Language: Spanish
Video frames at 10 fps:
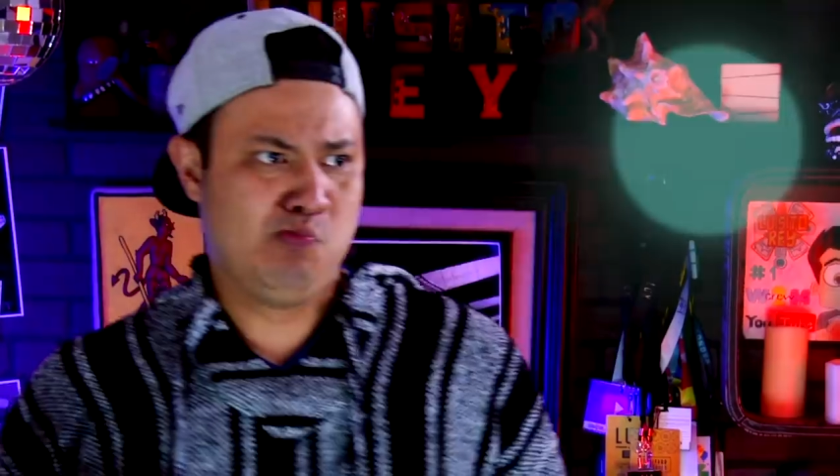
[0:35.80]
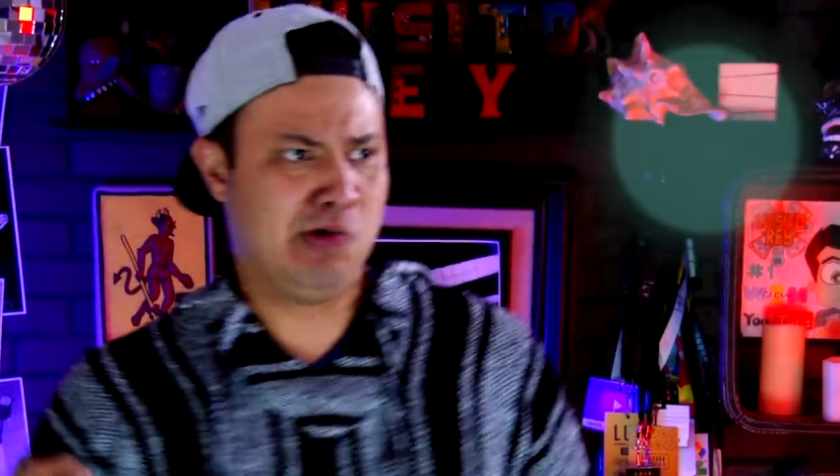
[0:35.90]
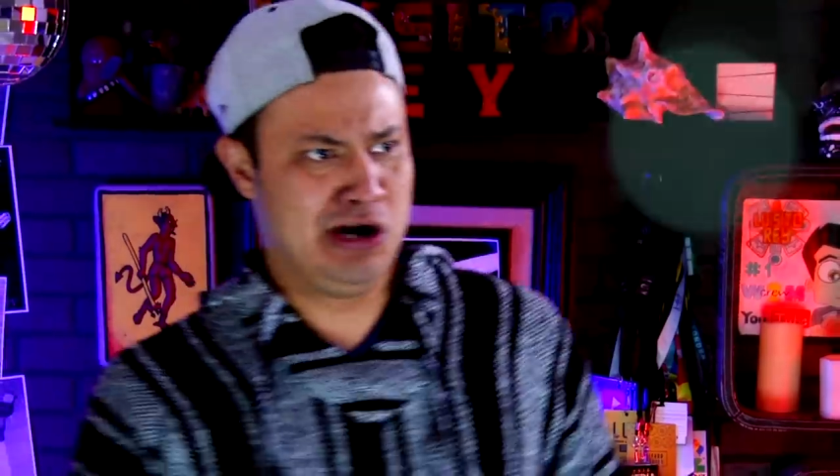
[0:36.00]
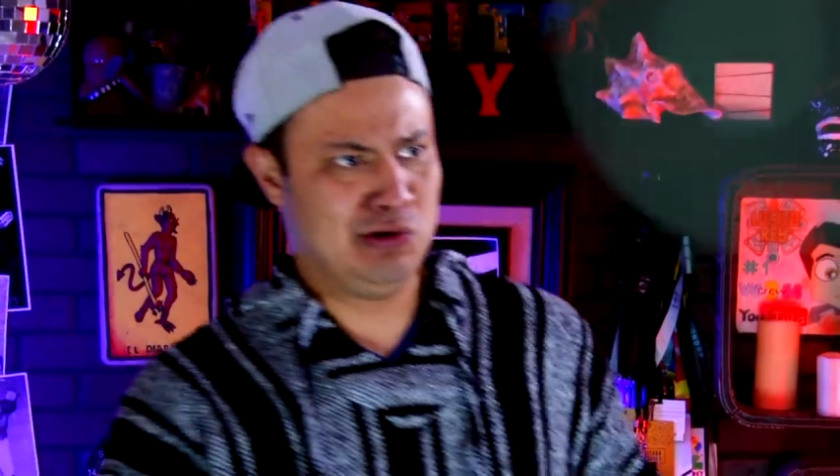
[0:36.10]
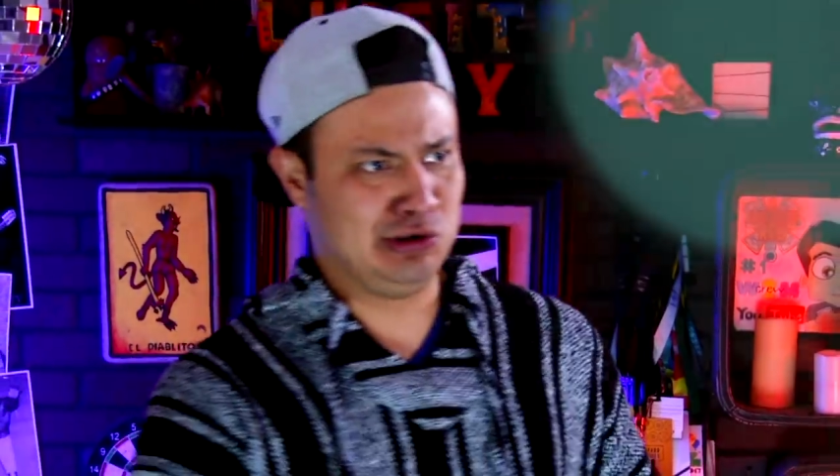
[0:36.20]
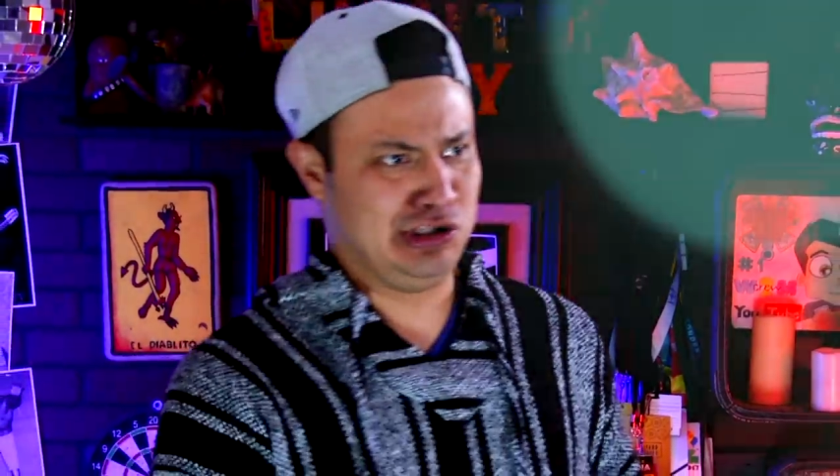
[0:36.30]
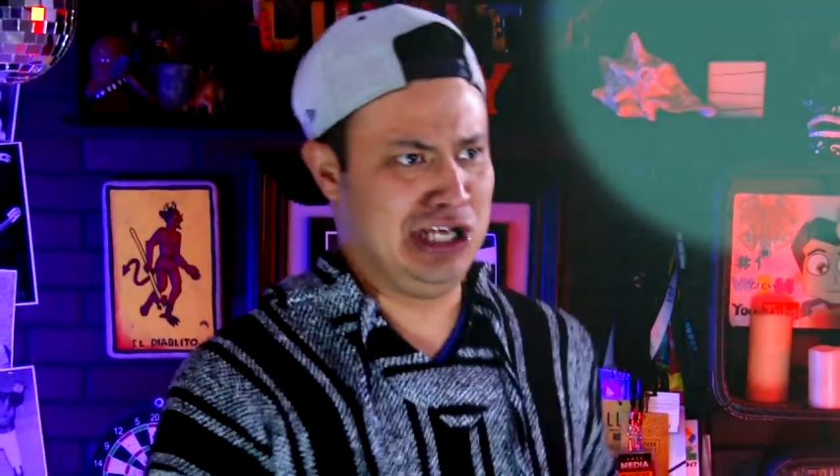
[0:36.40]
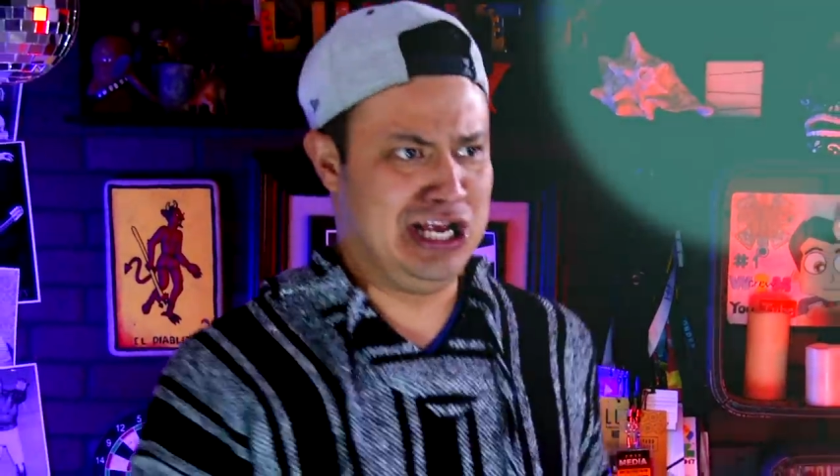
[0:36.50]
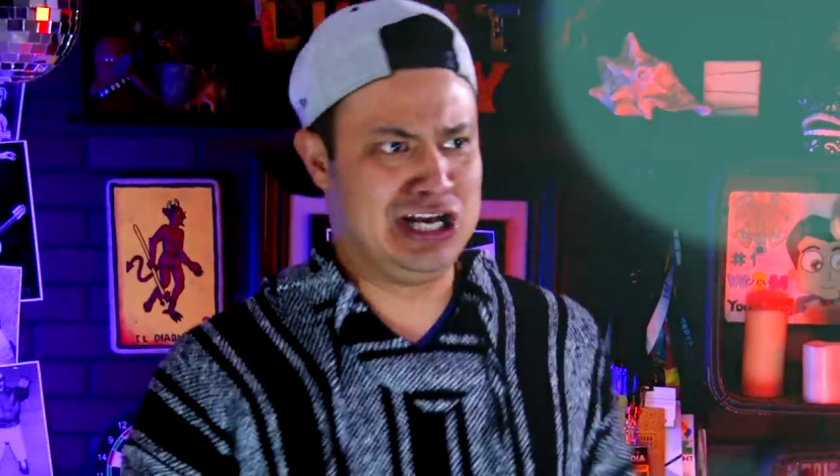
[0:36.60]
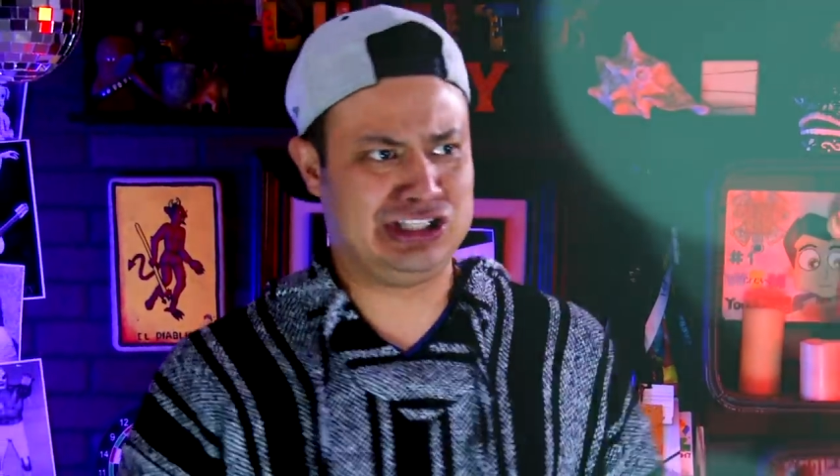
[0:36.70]
Buenos
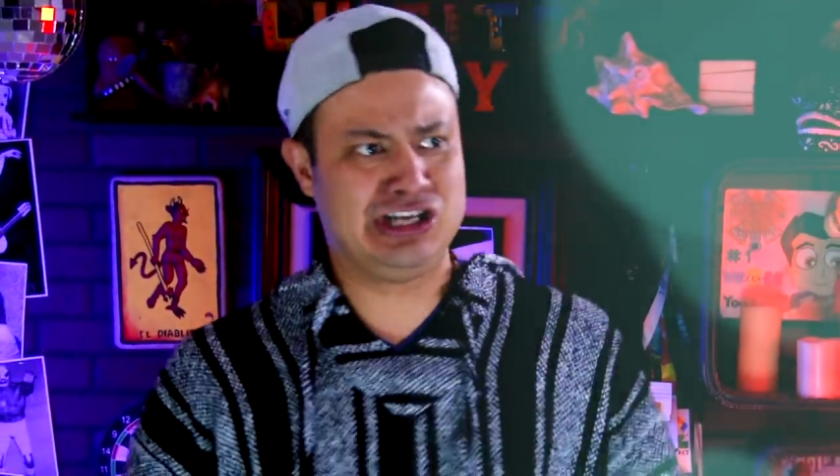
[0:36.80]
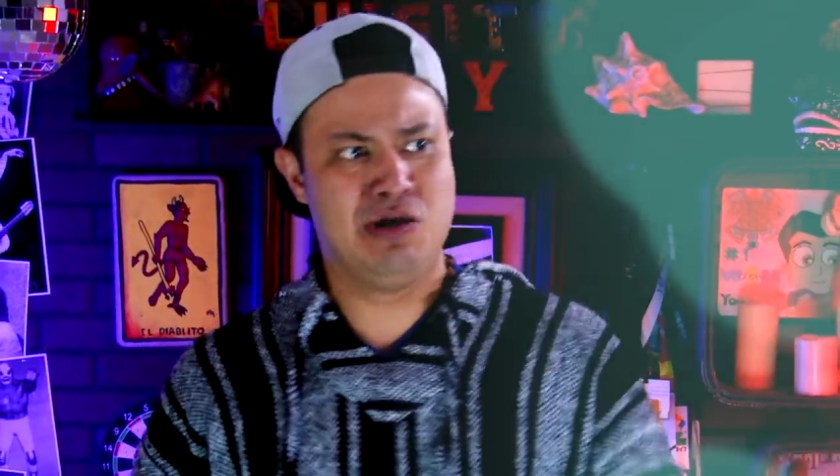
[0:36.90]
días,